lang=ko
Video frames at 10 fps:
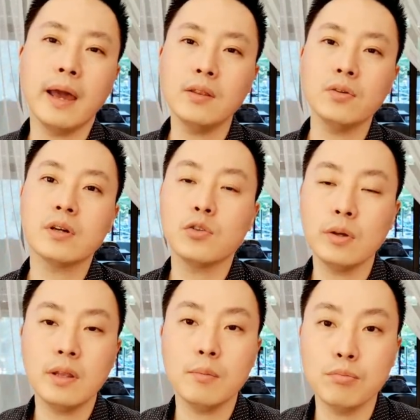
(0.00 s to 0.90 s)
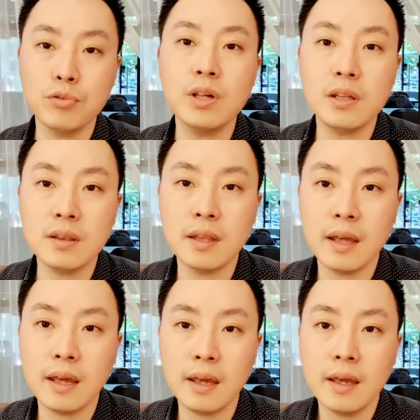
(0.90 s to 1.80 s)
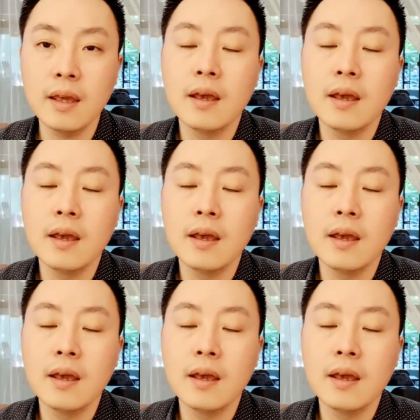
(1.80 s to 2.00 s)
에너지가 최대 무기신데